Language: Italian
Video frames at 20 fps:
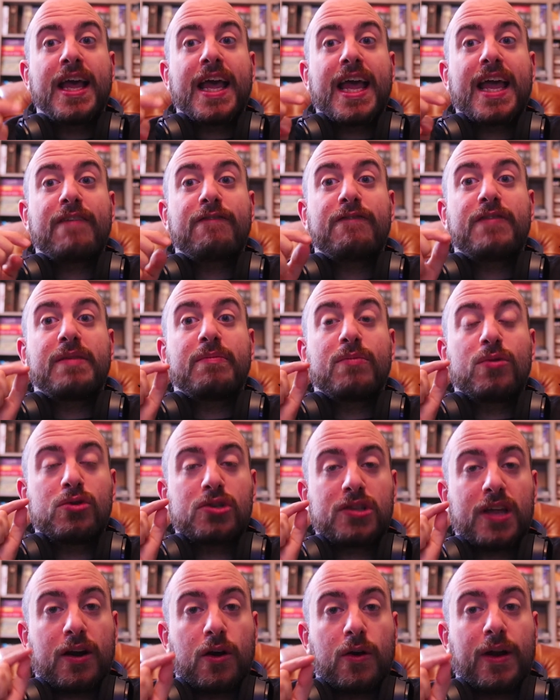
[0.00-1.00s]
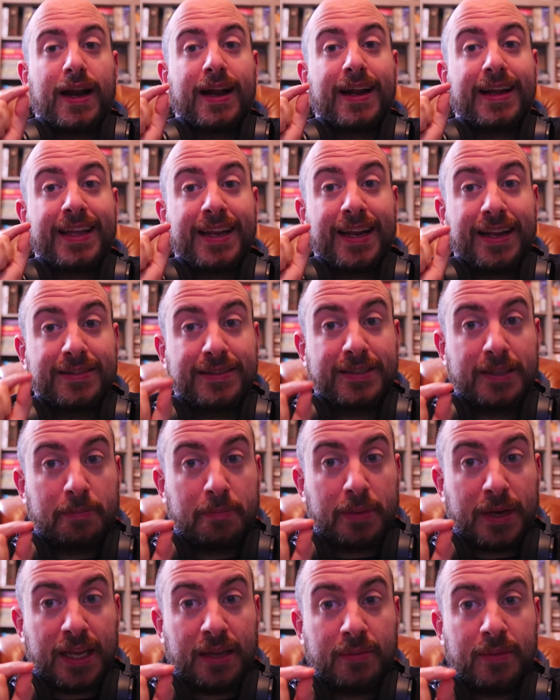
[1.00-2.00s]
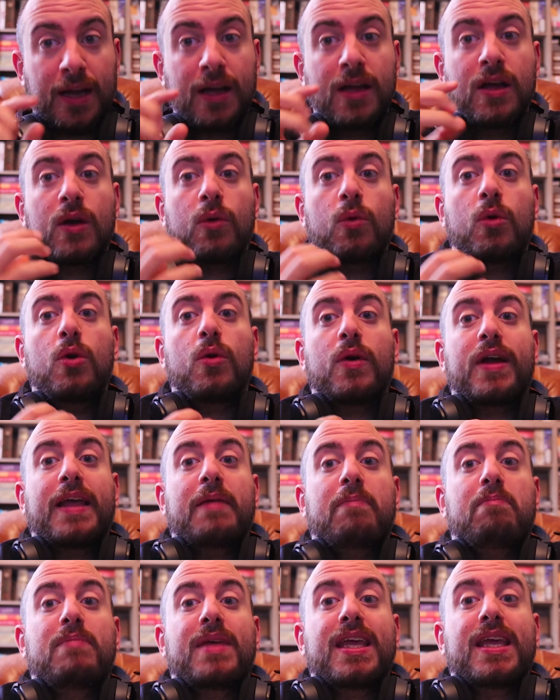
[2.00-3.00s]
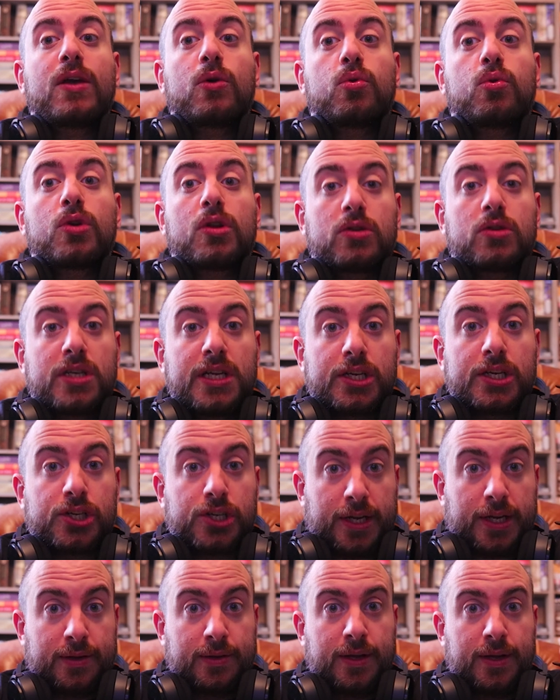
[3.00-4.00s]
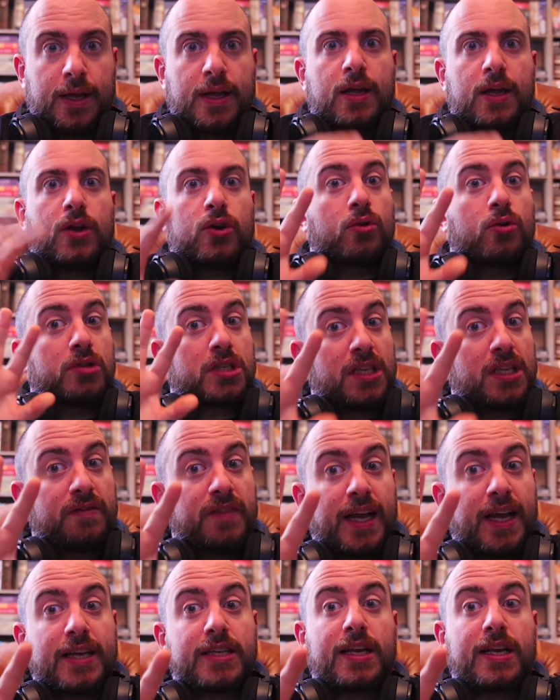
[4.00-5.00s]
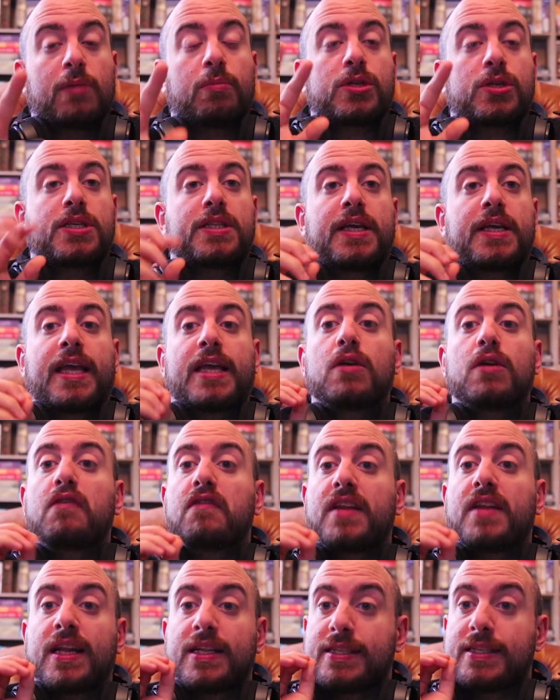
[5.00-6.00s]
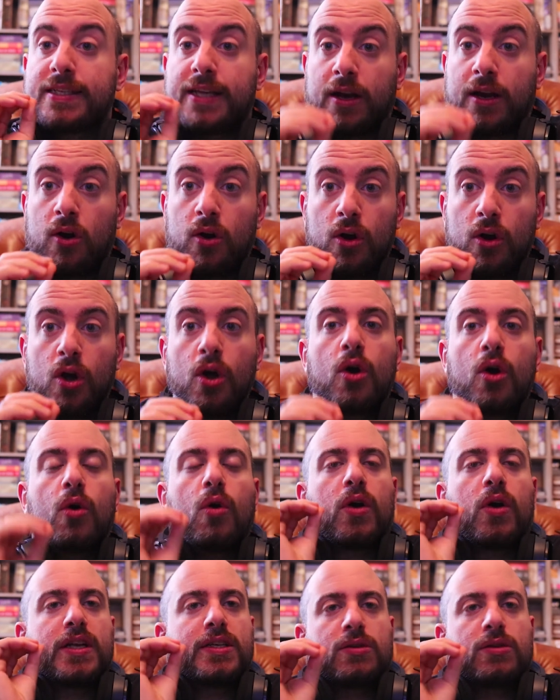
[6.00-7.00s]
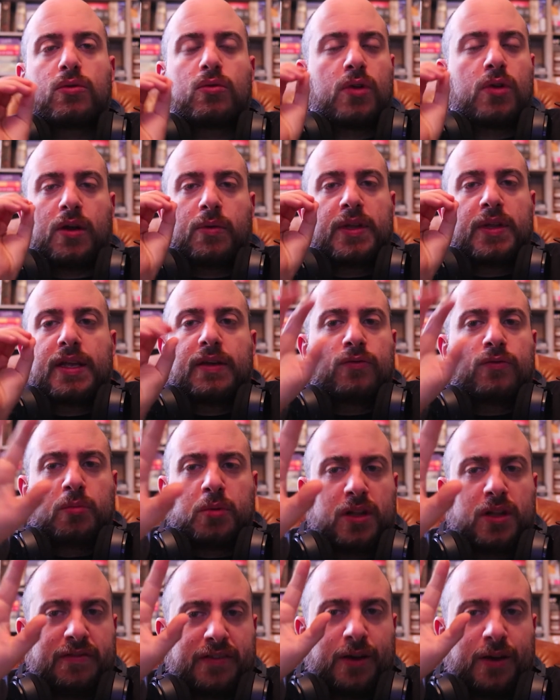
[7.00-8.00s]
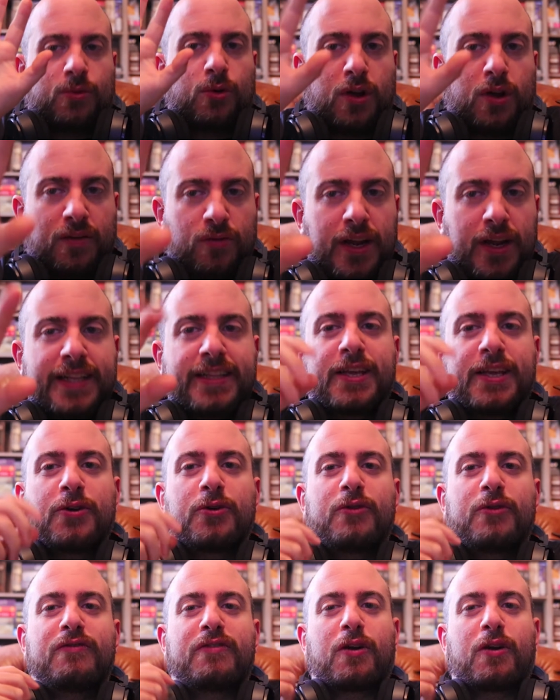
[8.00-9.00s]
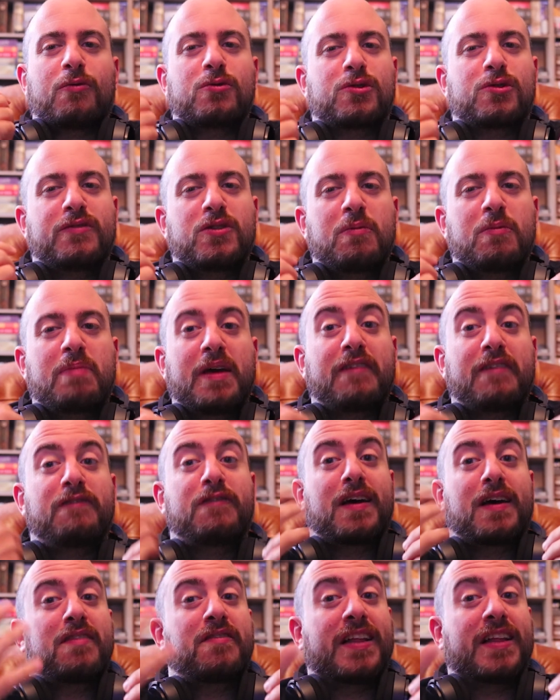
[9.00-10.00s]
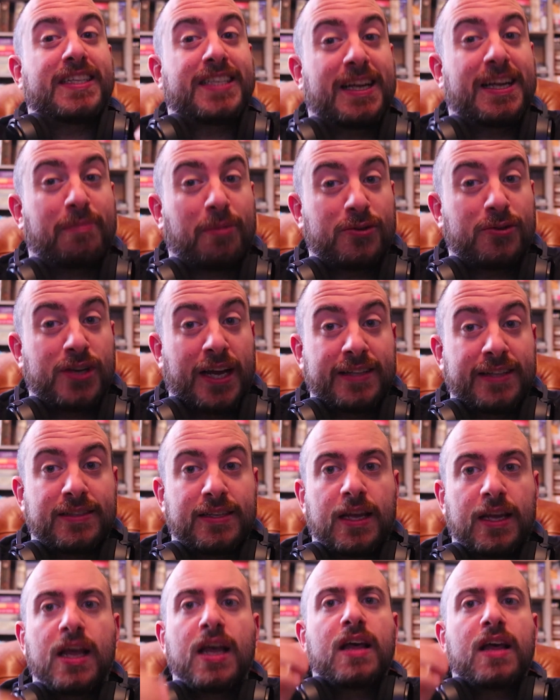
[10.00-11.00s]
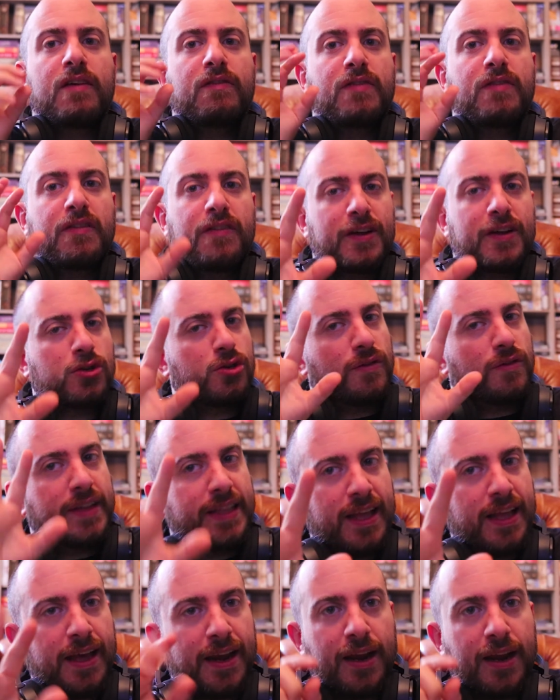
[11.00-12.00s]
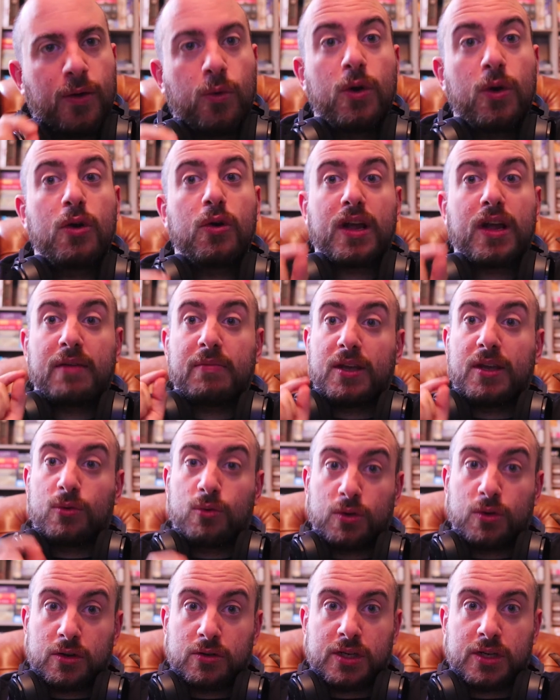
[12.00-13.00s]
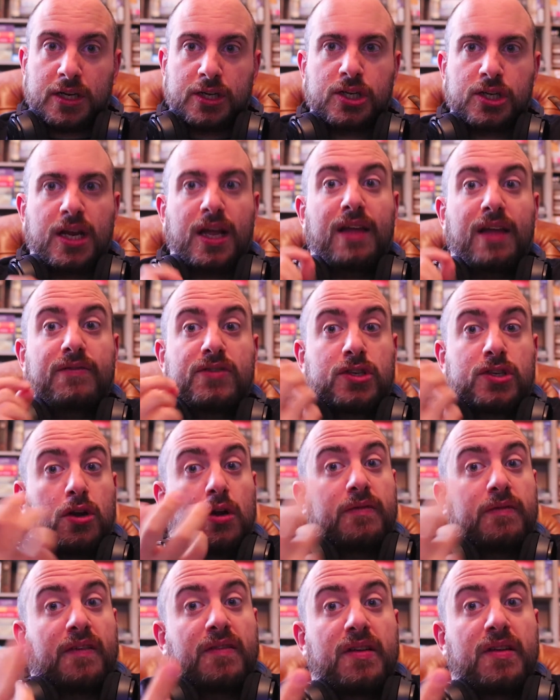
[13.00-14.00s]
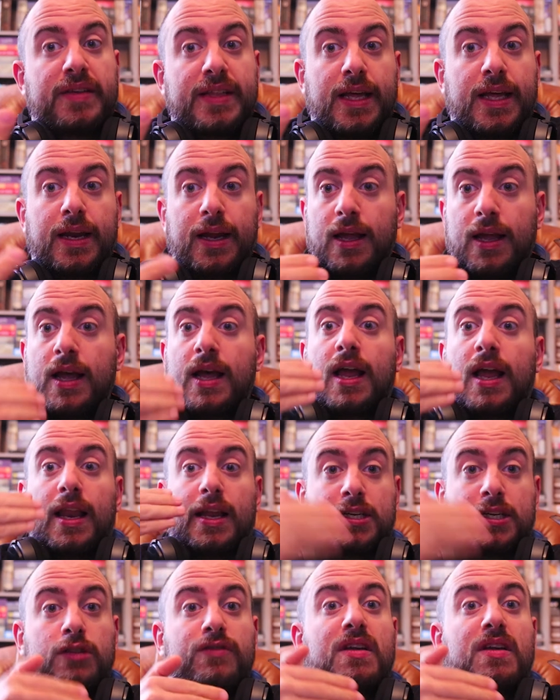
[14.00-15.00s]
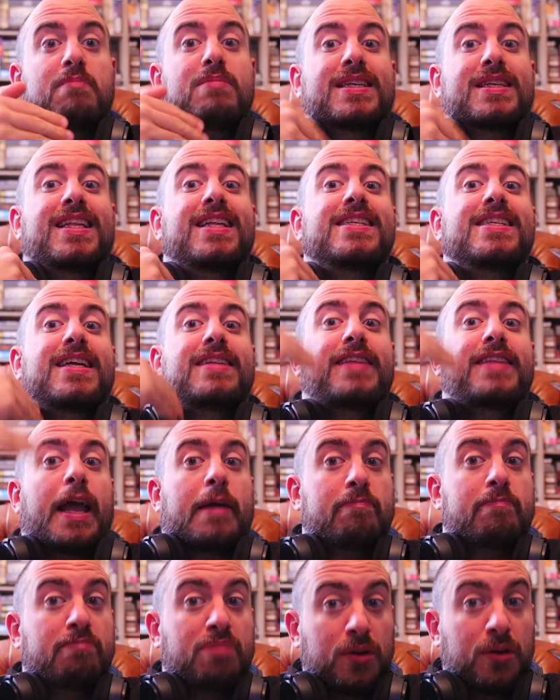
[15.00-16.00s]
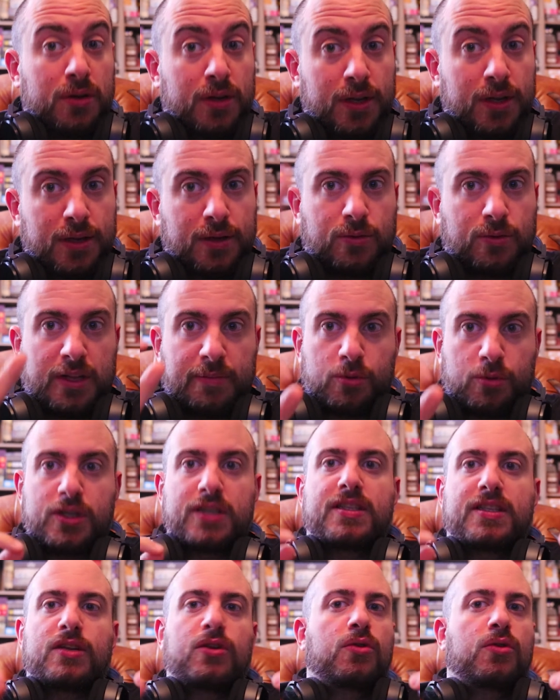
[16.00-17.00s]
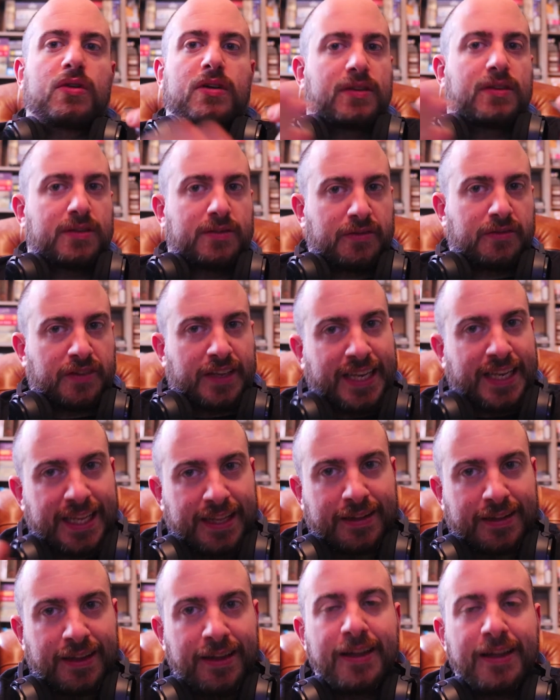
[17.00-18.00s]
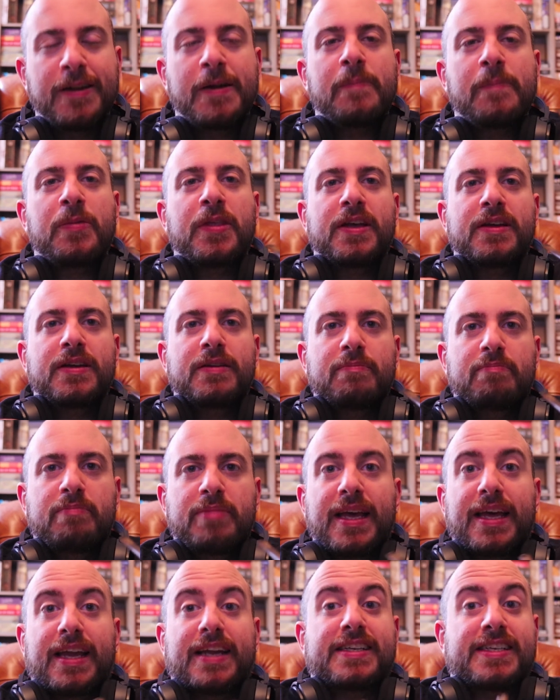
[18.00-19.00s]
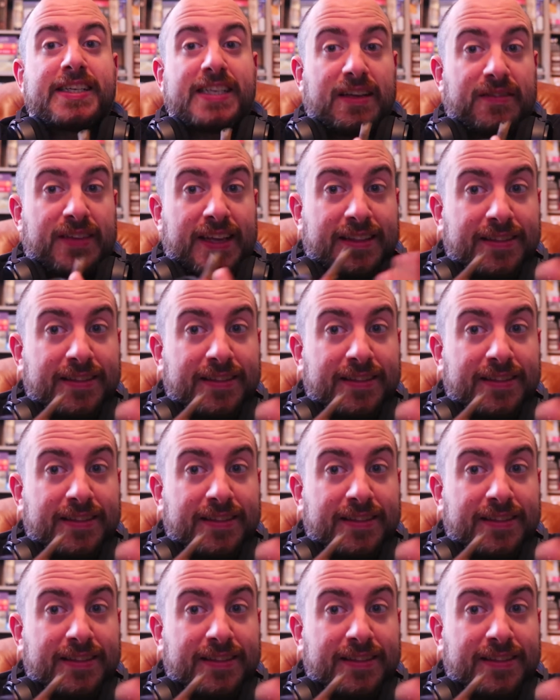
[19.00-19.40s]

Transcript: e vi mostrerò in, in anteprima quello che mi incuriosisce non significa che saranno progetti che io finanzierò o che, o che, quindi voi potete fare quello che volete, io non farò questo video per farvi finanziare progetti, vi faccio vedere quello che mi incuriosisce e cerco di farvi vedere lasciandovi abbastanza tempo, quindi progetti non finiti, per, se vi